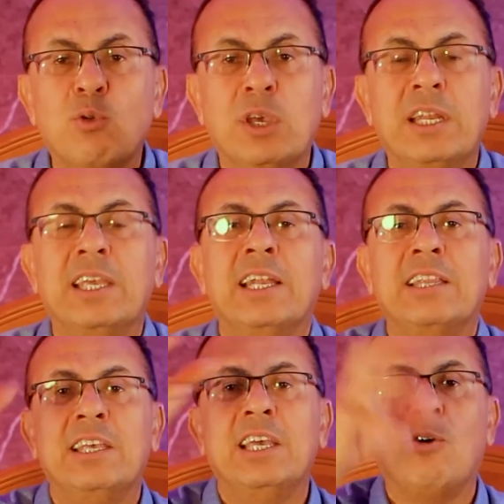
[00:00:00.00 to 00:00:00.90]
وجري
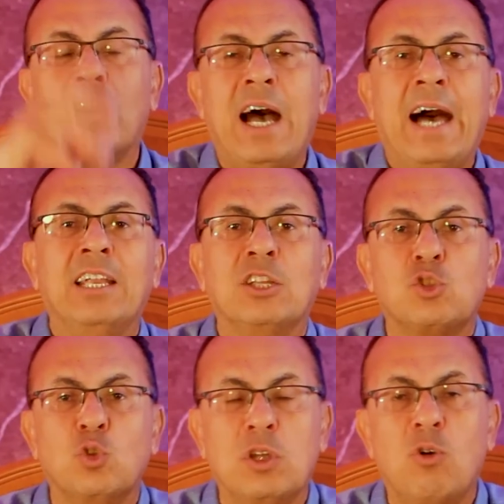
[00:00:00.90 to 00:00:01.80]
جريت هي وراه علت
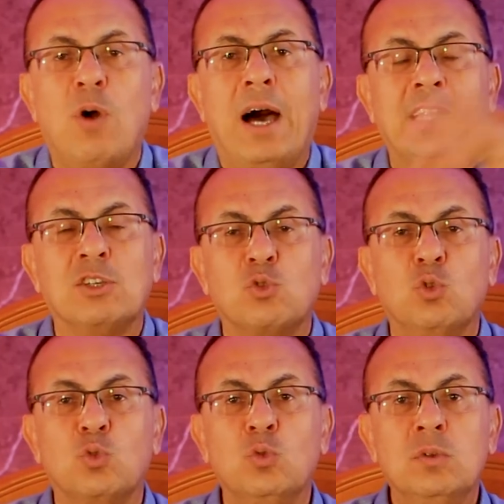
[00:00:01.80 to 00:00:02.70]
صوتها هو على
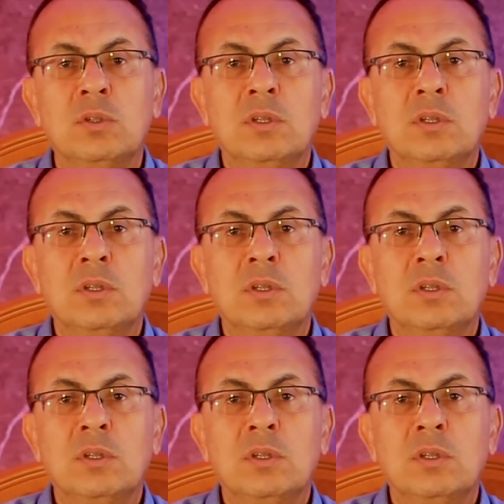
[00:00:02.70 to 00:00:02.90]
صوته